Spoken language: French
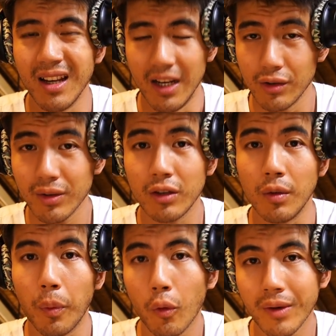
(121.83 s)
les gens qui te
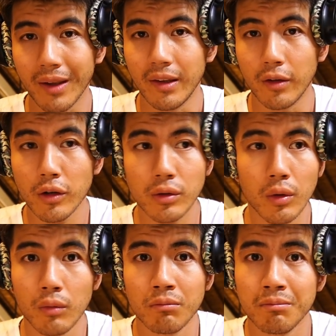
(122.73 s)
prônent la détox,
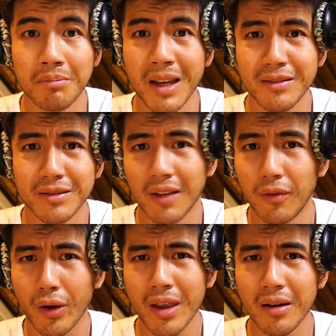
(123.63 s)
bah, ils n'en
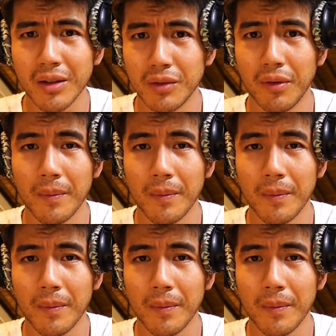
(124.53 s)
savent rien, tu vois.